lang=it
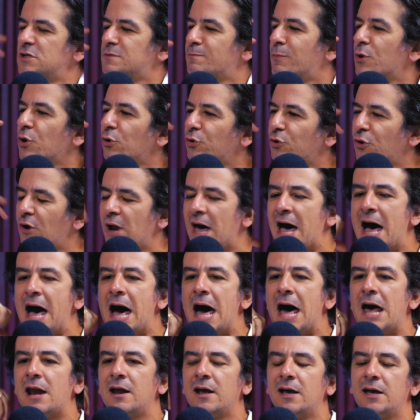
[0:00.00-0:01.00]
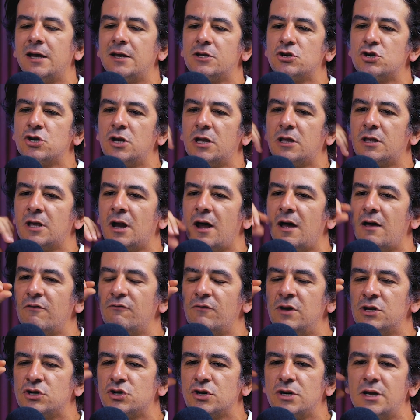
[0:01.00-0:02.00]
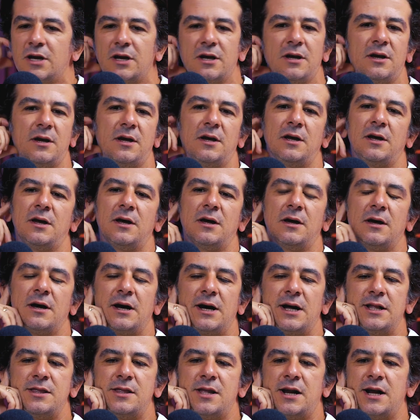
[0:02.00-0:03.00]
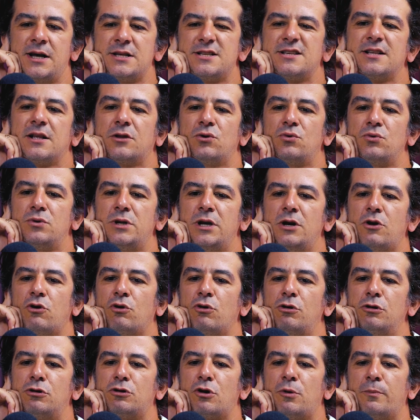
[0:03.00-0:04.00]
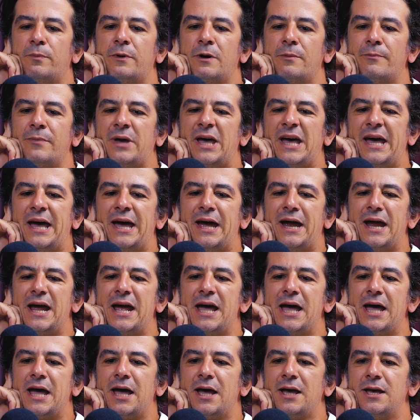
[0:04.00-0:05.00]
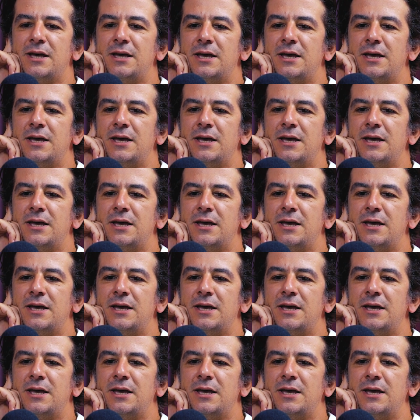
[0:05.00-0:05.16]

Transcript: di sbrodolare, eccetera. Invece Andrea è stato un incontro per me